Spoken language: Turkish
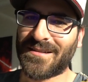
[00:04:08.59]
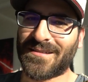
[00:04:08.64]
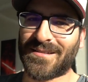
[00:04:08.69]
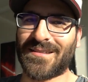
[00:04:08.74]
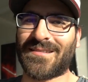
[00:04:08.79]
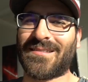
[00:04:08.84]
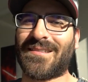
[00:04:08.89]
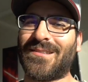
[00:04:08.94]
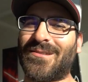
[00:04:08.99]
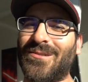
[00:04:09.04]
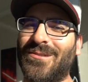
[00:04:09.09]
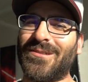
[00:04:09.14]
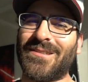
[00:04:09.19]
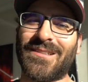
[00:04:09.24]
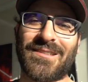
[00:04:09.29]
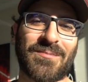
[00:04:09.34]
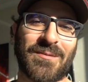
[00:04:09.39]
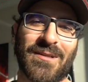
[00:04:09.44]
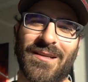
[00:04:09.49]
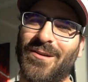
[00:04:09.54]
Siz siz
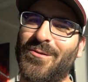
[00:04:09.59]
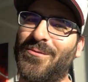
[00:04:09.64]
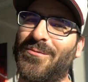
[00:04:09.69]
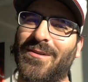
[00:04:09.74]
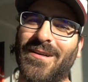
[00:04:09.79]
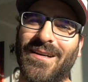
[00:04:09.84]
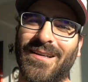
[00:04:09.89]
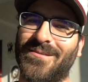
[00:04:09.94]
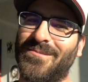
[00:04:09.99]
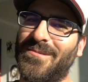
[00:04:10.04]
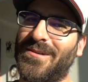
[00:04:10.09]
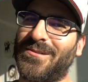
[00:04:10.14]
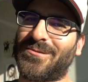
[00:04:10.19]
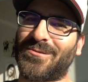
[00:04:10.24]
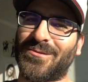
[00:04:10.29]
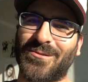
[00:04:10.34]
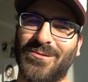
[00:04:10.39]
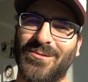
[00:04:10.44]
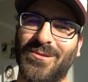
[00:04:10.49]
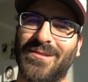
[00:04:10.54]
olan hiçbir yere yumruk atmayın
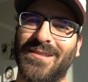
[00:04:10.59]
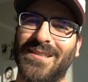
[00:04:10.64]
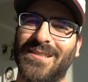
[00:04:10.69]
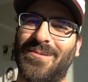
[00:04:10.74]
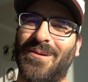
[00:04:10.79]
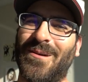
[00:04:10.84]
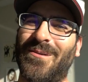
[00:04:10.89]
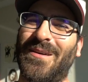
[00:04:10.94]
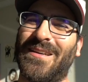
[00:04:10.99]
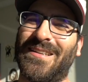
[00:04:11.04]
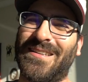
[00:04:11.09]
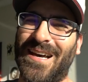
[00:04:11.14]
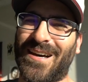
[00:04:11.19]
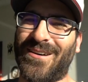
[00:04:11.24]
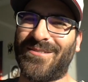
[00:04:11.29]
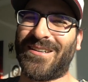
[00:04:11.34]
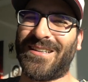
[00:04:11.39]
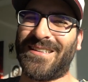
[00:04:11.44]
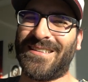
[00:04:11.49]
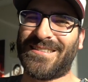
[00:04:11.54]
çünkü çok saçma bir
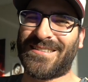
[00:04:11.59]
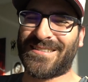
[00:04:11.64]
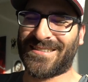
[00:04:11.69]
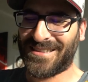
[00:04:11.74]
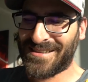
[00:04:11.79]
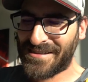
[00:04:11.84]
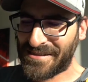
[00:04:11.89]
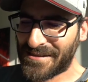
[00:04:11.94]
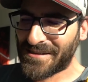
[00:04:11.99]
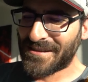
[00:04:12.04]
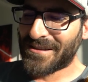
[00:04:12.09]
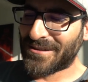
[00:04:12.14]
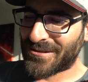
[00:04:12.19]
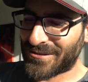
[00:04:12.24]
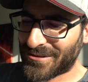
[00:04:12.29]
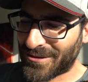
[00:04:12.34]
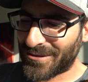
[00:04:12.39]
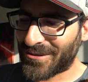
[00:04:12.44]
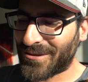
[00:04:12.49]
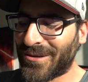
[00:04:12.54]
davranış.
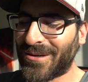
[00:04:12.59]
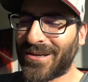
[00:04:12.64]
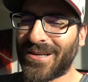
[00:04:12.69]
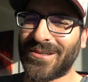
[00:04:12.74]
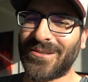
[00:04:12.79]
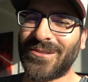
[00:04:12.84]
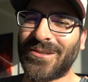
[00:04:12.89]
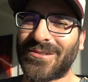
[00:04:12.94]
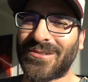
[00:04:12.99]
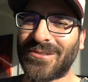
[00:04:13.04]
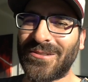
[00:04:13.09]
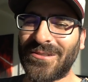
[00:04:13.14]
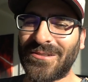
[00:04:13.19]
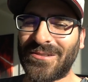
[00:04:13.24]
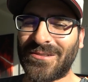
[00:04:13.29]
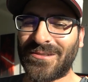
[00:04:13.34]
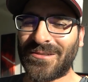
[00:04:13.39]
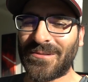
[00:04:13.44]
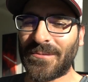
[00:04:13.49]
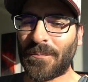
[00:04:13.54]
Sonra
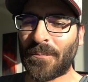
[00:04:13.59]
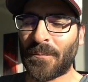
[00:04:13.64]
öğreniyorsunuz.